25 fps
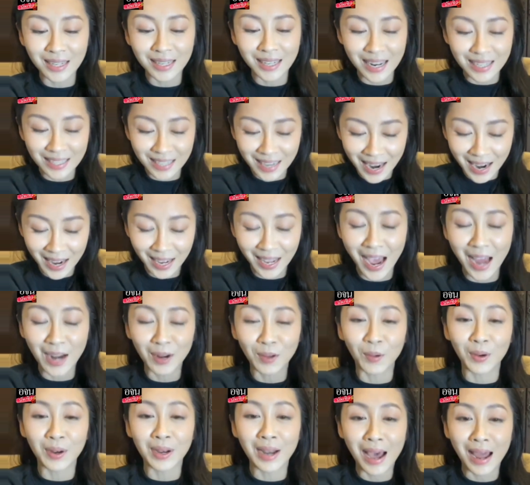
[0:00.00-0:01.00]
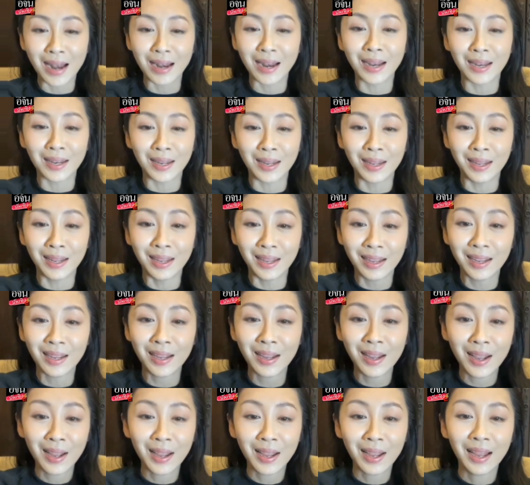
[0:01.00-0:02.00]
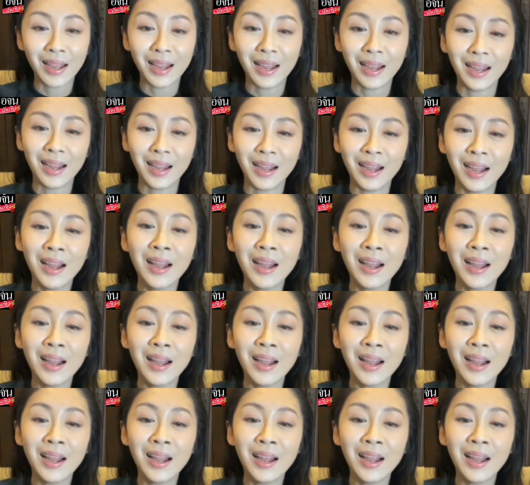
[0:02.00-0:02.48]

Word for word: ดันในสถานการณ์กดดันอันนี้ไม่เชื่อ